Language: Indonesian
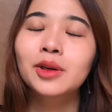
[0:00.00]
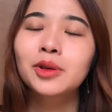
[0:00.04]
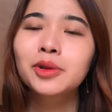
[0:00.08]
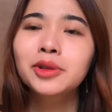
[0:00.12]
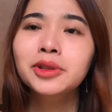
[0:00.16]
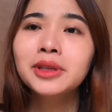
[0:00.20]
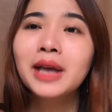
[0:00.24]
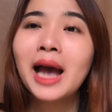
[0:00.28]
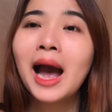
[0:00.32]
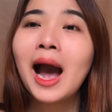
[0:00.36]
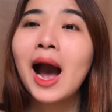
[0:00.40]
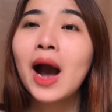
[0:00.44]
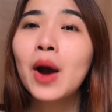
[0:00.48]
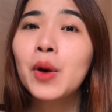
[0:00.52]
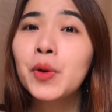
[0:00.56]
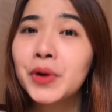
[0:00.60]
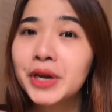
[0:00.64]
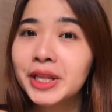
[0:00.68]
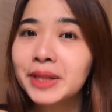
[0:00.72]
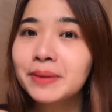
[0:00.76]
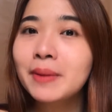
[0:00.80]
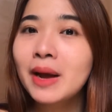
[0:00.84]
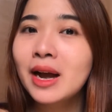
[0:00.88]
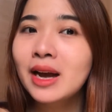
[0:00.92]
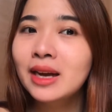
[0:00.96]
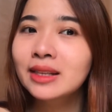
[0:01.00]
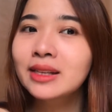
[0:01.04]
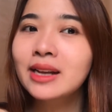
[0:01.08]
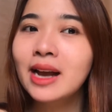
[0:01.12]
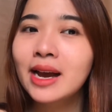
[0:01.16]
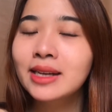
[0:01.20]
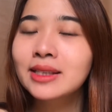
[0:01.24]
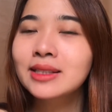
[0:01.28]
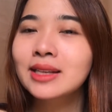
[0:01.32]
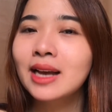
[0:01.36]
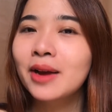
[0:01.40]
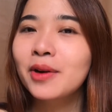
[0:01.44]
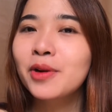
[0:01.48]
Terus awet banget
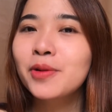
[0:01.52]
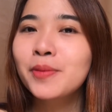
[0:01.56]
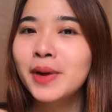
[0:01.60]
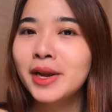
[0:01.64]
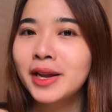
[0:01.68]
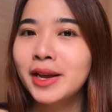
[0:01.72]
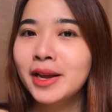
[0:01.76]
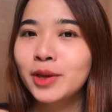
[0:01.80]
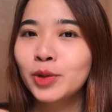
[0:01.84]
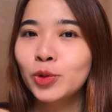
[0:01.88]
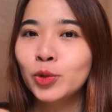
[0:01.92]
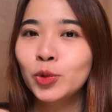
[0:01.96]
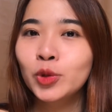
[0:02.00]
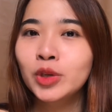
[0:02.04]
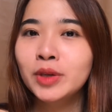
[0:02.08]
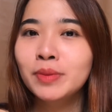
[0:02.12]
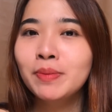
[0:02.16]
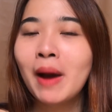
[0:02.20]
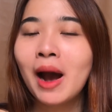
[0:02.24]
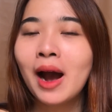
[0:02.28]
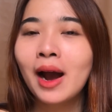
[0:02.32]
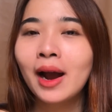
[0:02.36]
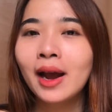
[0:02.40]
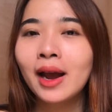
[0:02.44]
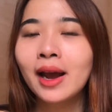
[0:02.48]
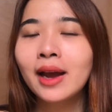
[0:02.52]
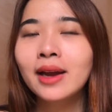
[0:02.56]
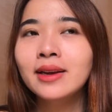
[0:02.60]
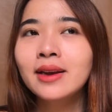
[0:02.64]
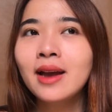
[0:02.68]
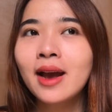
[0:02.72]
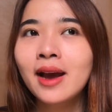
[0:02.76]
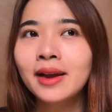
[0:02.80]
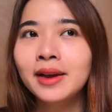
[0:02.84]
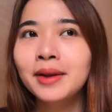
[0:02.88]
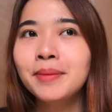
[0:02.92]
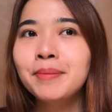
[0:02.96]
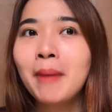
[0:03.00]
guys aromanya itu dipakai
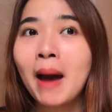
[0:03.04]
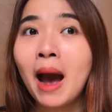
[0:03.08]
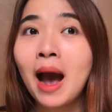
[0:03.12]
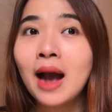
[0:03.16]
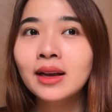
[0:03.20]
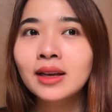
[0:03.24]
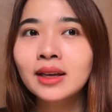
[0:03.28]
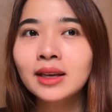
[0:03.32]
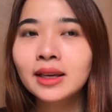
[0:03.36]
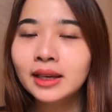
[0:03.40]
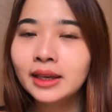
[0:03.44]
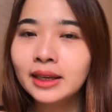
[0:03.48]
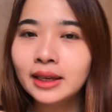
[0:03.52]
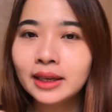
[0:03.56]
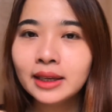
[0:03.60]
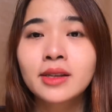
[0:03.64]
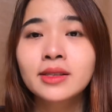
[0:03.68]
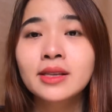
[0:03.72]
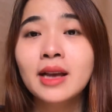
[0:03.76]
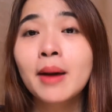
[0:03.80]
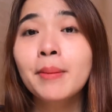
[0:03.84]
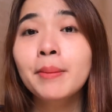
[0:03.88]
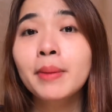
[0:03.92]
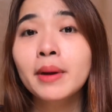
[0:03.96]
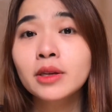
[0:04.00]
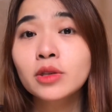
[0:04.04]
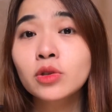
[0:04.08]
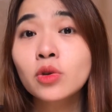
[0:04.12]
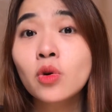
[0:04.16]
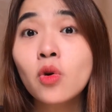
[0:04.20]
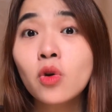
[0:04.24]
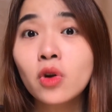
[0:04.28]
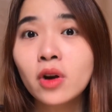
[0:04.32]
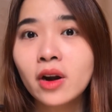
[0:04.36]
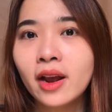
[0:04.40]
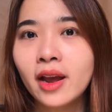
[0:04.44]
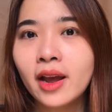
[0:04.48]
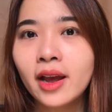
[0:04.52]
dari pagi sampai
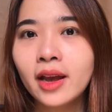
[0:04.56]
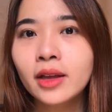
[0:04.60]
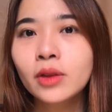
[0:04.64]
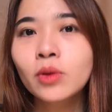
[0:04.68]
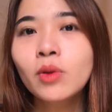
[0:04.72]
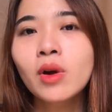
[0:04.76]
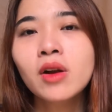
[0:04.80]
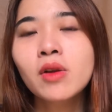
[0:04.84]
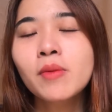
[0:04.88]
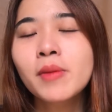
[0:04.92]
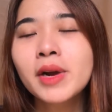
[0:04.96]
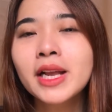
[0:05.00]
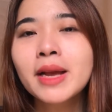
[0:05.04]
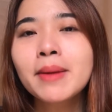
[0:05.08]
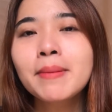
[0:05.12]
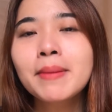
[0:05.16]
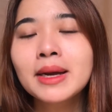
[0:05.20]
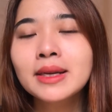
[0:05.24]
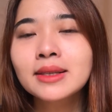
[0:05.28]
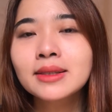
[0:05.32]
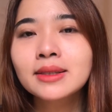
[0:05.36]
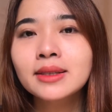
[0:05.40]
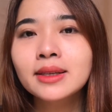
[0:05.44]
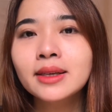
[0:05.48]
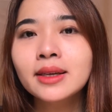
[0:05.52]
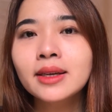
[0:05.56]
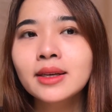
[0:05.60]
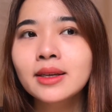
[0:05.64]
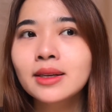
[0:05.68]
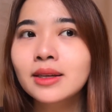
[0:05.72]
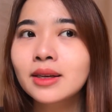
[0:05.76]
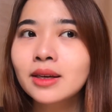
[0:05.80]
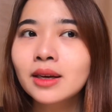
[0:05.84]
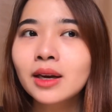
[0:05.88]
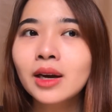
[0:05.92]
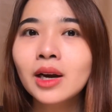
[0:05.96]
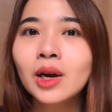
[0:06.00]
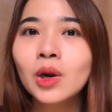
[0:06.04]
sore Itu aromanya masih
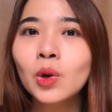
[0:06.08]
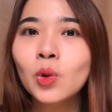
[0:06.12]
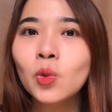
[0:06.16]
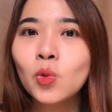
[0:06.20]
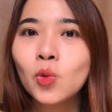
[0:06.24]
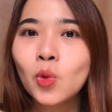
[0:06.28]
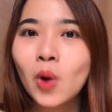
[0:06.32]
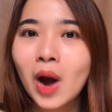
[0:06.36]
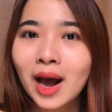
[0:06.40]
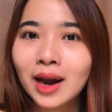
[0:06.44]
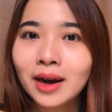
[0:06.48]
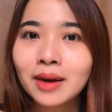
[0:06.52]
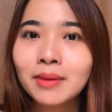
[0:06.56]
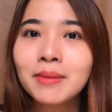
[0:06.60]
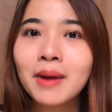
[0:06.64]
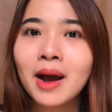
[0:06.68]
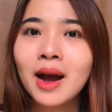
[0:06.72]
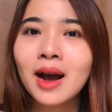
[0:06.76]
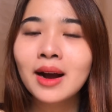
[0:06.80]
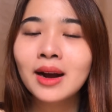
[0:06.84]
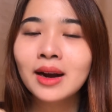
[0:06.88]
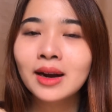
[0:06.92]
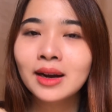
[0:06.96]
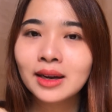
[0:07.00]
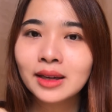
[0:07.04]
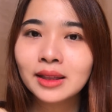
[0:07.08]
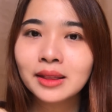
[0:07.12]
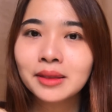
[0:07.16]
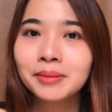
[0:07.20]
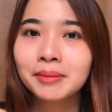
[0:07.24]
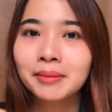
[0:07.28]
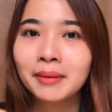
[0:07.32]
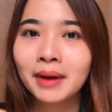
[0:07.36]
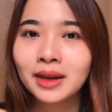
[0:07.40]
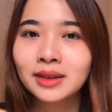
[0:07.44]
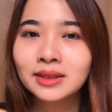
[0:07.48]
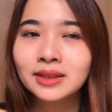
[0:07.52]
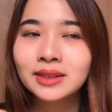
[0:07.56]
keluar banget,
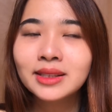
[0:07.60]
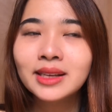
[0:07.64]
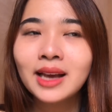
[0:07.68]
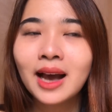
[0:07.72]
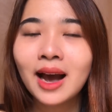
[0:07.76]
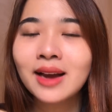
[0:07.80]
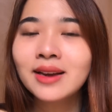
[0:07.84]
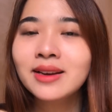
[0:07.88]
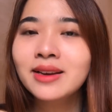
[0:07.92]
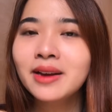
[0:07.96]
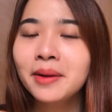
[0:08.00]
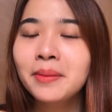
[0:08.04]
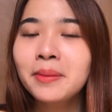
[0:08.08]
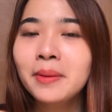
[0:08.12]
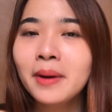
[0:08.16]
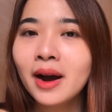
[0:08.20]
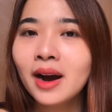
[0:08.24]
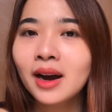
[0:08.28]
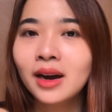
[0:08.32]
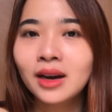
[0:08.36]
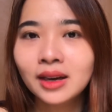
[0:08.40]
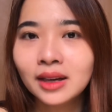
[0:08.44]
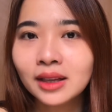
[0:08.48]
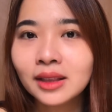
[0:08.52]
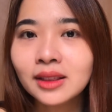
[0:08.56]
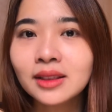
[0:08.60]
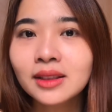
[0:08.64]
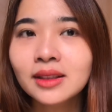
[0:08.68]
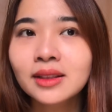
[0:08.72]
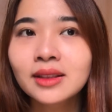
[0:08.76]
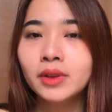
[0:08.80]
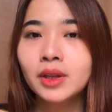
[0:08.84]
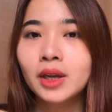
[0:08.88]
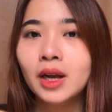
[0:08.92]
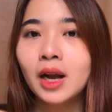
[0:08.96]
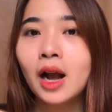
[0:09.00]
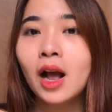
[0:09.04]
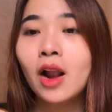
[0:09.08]
masih ada banget
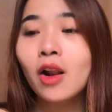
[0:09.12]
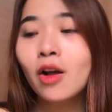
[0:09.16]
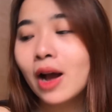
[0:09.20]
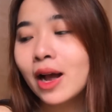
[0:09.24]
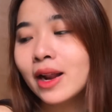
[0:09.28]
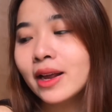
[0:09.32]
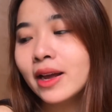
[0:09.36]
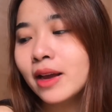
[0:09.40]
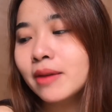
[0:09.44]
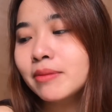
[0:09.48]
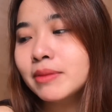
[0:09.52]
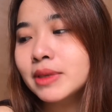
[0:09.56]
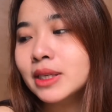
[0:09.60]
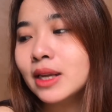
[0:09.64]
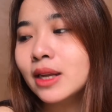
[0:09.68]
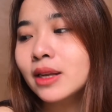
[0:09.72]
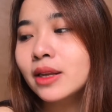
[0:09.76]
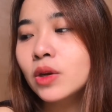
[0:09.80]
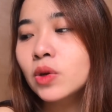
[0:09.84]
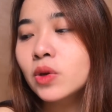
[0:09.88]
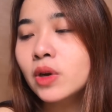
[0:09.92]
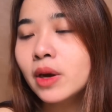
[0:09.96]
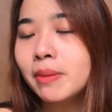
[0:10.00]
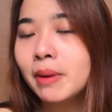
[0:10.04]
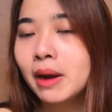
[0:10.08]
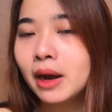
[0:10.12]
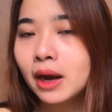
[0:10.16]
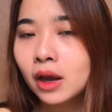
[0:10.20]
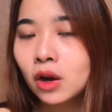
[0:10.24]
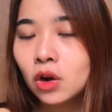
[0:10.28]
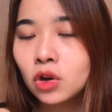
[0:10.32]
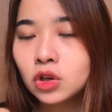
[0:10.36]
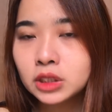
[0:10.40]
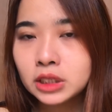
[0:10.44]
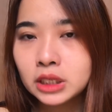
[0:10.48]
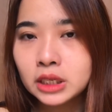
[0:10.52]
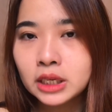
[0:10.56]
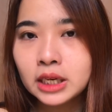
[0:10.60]
kalau kalian misalnya udah pakai
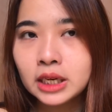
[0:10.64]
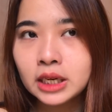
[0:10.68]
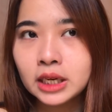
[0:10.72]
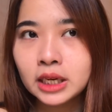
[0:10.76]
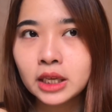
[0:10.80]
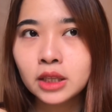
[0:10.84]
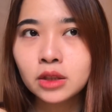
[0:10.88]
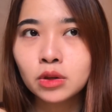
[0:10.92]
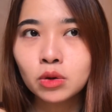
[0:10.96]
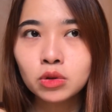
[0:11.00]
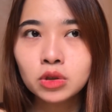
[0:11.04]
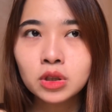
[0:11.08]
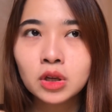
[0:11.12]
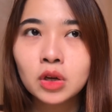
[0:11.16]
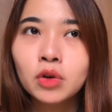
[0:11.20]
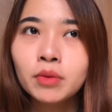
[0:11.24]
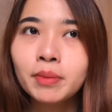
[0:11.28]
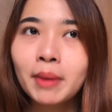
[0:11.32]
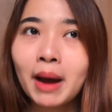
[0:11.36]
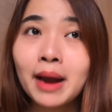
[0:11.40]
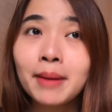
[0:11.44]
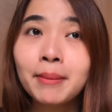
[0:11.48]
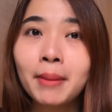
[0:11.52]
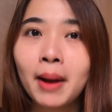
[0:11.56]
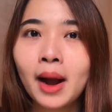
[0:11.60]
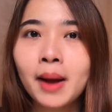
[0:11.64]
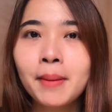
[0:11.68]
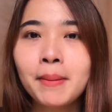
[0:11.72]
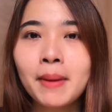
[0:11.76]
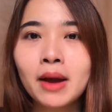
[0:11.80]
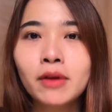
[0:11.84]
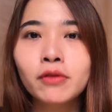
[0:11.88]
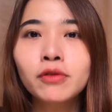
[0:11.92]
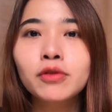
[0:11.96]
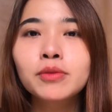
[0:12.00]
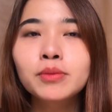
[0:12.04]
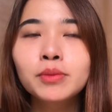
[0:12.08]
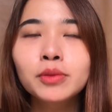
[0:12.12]
lotion ini terus kelupaan pakai
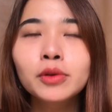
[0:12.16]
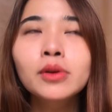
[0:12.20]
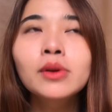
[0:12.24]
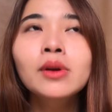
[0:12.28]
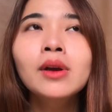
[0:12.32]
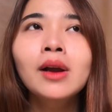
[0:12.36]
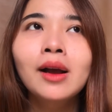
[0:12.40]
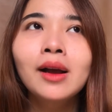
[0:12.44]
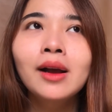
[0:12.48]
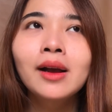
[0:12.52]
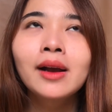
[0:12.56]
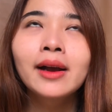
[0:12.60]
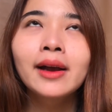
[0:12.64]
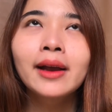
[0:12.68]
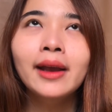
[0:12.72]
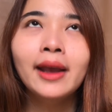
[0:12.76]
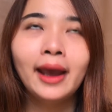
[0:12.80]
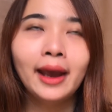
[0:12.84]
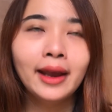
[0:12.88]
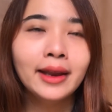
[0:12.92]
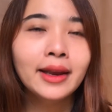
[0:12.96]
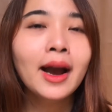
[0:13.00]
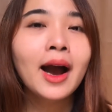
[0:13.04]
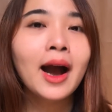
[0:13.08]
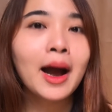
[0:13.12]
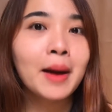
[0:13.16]
parfum pun kayaknya